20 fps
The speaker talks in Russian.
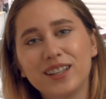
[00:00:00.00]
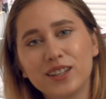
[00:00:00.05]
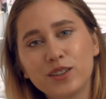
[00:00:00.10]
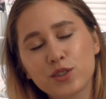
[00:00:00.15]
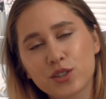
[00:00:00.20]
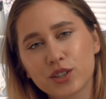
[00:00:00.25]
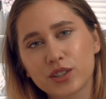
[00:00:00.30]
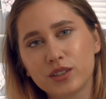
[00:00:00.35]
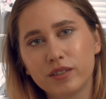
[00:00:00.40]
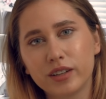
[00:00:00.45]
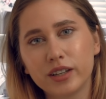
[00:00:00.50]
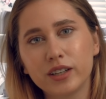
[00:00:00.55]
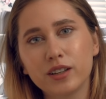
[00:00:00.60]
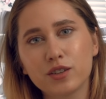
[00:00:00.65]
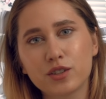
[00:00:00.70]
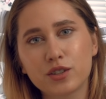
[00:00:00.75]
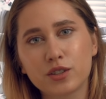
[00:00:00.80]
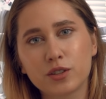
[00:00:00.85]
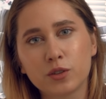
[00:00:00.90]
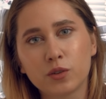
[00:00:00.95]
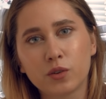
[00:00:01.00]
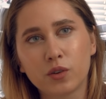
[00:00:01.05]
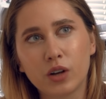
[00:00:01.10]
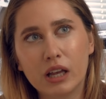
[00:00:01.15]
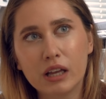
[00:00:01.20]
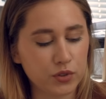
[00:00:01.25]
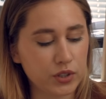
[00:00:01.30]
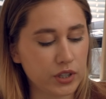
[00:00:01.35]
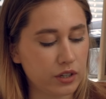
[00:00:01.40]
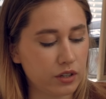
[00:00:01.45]
она тоже говорила,
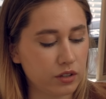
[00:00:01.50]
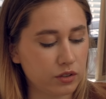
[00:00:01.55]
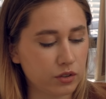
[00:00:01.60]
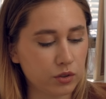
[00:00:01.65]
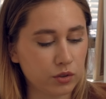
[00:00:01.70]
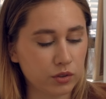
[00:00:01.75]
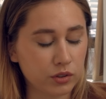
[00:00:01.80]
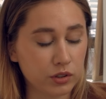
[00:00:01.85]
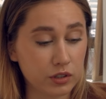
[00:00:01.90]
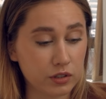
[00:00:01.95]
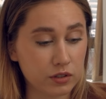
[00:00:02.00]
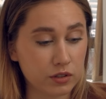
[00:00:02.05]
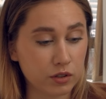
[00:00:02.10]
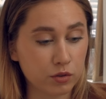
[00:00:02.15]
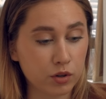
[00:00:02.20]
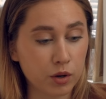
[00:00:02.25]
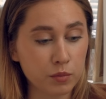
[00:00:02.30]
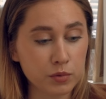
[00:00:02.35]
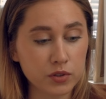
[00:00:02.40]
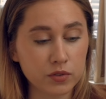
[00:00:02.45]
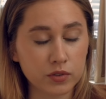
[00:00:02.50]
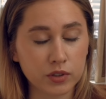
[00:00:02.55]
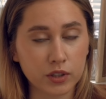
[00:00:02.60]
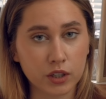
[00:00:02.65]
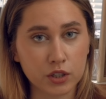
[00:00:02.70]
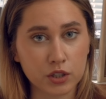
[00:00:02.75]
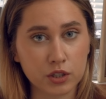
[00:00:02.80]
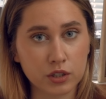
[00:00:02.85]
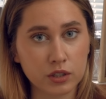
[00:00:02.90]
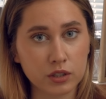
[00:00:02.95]
что все электронные знакомства
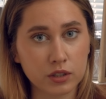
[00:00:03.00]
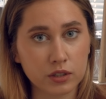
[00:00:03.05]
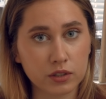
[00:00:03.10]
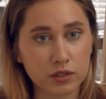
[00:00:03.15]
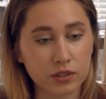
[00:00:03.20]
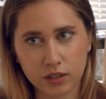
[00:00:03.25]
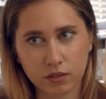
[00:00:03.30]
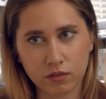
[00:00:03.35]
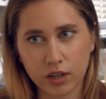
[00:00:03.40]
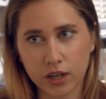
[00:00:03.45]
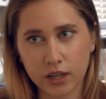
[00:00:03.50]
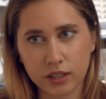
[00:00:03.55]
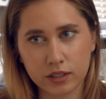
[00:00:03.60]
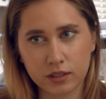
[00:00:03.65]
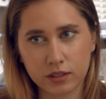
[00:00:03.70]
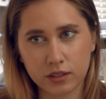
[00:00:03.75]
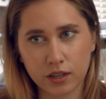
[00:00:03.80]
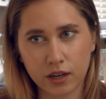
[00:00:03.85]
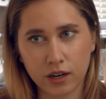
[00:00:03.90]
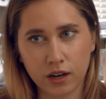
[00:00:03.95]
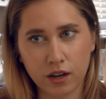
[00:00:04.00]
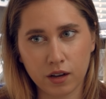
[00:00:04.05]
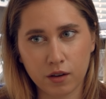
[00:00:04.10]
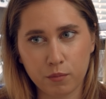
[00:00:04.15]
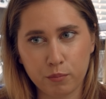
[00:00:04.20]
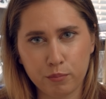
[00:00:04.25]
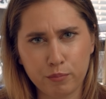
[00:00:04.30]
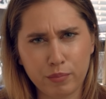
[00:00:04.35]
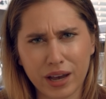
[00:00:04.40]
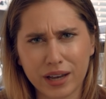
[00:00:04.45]
должны составлять
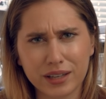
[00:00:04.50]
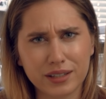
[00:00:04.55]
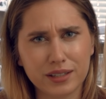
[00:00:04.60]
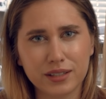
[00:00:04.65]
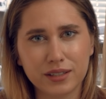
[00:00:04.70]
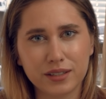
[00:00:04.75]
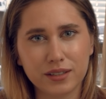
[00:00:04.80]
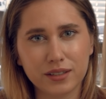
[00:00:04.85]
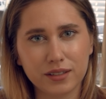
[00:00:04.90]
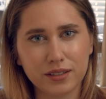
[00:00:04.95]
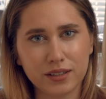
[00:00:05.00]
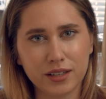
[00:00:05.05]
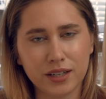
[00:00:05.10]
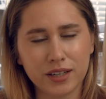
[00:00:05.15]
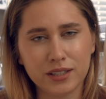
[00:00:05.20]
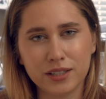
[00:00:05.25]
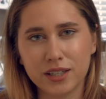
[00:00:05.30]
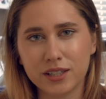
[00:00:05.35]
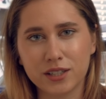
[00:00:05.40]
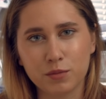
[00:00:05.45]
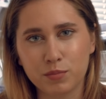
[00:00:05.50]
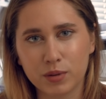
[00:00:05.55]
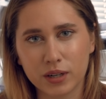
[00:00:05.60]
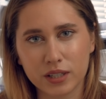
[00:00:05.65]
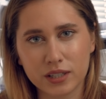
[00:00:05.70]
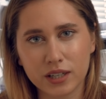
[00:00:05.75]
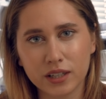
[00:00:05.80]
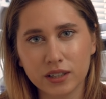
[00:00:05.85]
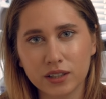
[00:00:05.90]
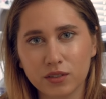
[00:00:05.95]
а-ля 5 или
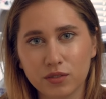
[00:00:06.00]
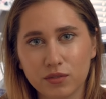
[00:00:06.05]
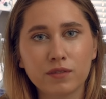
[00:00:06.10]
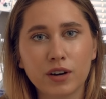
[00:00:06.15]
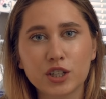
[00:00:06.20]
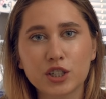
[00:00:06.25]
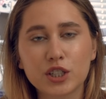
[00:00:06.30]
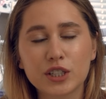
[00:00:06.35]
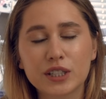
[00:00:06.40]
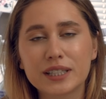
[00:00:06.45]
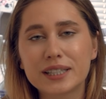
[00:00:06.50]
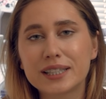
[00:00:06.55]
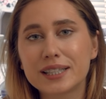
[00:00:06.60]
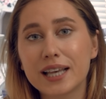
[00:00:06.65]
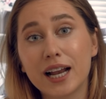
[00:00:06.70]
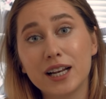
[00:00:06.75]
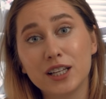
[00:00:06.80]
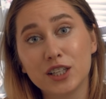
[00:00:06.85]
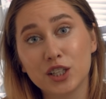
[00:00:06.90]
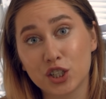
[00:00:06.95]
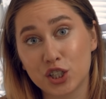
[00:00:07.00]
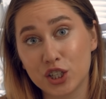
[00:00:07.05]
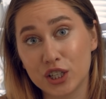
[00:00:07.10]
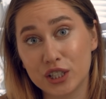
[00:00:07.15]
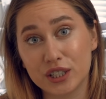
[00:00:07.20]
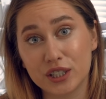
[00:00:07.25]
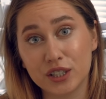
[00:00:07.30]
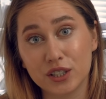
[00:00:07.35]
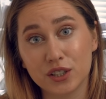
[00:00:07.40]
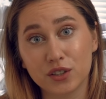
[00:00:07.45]
10% вашей социальной
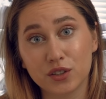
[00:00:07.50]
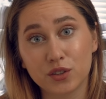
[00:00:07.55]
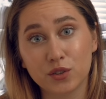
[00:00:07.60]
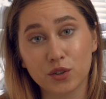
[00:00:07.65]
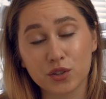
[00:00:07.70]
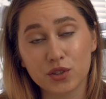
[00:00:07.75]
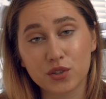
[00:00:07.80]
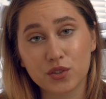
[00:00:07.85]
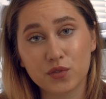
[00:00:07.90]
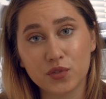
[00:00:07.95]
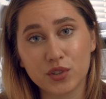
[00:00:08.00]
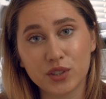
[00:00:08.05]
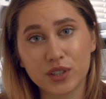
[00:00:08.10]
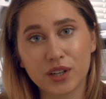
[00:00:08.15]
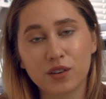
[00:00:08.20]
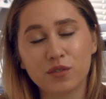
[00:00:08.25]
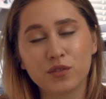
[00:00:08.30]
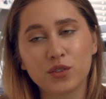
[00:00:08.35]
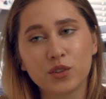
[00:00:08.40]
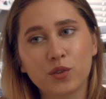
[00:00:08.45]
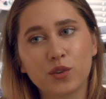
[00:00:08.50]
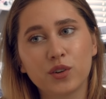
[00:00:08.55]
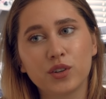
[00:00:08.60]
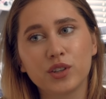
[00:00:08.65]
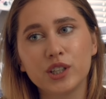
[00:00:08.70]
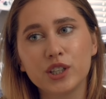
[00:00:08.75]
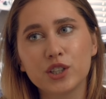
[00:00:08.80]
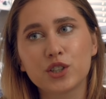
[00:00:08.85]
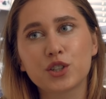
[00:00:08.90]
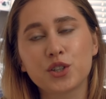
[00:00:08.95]
жизни. То есть все равно
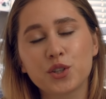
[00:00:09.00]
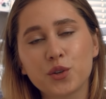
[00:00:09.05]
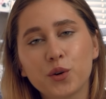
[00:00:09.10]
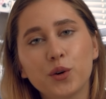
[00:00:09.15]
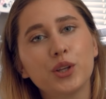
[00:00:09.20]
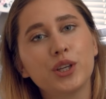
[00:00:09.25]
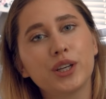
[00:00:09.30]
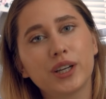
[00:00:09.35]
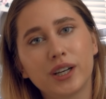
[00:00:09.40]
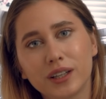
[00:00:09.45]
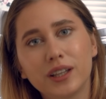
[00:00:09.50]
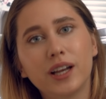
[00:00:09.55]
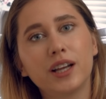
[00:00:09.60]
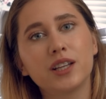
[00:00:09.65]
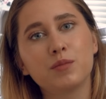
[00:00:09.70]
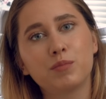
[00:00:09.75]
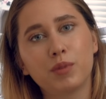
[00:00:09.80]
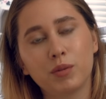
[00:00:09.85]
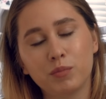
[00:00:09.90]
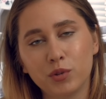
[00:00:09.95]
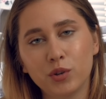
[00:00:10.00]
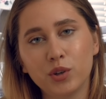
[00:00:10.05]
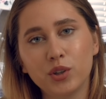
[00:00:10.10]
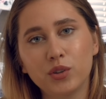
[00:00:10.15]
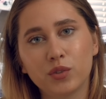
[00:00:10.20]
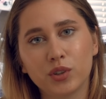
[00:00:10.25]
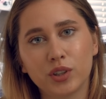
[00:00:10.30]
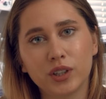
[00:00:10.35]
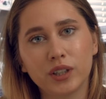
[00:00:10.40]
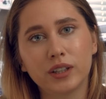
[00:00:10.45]
ничто никогда не
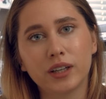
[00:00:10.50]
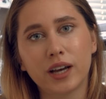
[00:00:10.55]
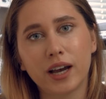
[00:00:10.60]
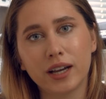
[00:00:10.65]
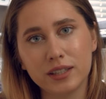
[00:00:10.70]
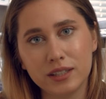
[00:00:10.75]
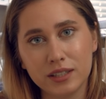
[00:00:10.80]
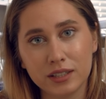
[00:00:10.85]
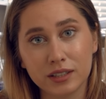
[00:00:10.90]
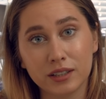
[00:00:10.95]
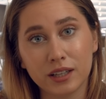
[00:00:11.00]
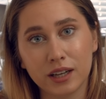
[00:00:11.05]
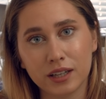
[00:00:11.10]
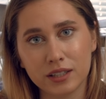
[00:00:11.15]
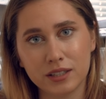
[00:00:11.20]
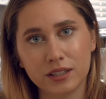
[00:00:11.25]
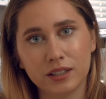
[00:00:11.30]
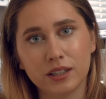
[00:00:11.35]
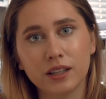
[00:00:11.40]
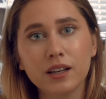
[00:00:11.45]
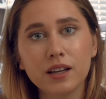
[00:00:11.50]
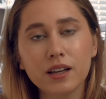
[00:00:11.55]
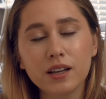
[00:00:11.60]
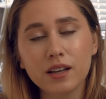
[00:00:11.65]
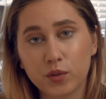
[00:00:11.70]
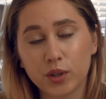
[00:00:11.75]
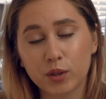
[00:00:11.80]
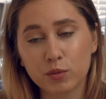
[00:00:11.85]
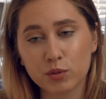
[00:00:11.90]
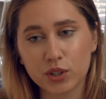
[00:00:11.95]
побьет вот это один на один.
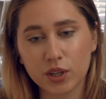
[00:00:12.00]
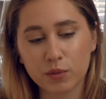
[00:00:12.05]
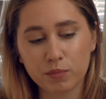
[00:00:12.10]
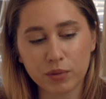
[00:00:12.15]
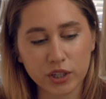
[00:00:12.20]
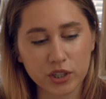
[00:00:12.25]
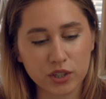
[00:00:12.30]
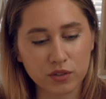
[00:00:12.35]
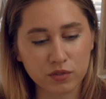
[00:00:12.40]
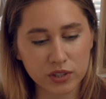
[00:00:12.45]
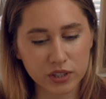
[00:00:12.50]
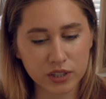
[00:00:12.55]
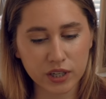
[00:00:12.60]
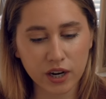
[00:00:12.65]
Потому что, опять же, вы